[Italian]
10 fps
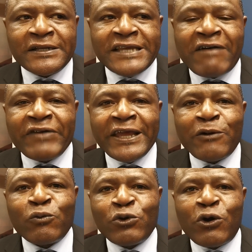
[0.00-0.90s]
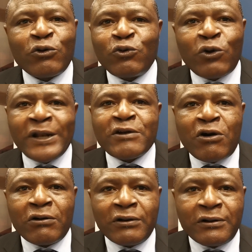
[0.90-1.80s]
di avere un nodulo al
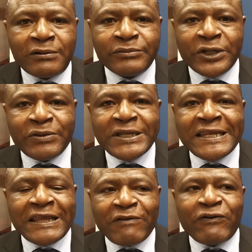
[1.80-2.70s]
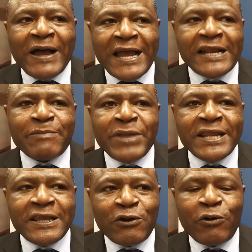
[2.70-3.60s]
collo e quindi va dal
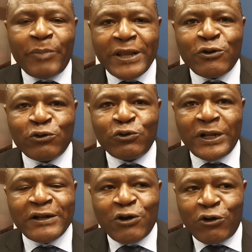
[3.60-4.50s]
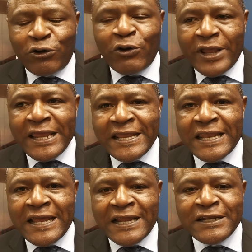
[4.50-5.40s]
medico per il nodulo al collo.
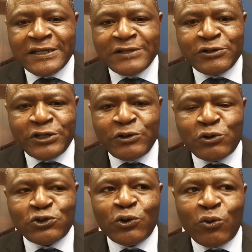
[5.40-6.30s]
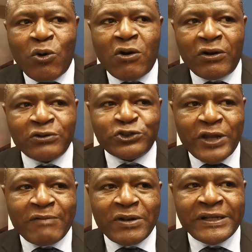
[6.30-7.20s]
La, il nostro ruolo,
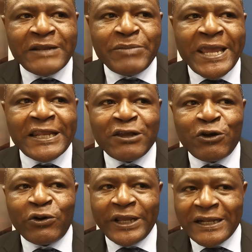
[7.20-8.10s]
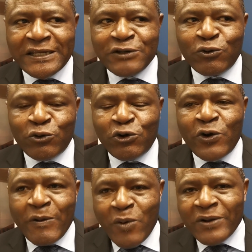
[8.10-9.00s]
cioè quello del medico e del
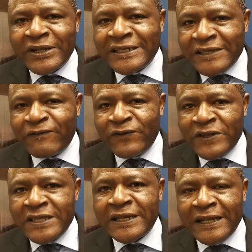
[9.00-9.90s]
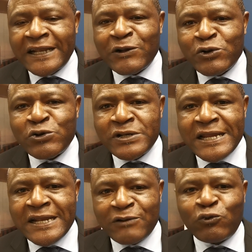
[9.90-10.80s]
chirurgo, è quello di definire la,
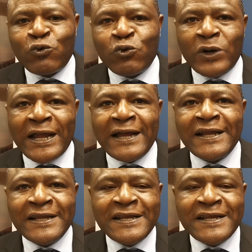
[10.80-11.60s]
la natura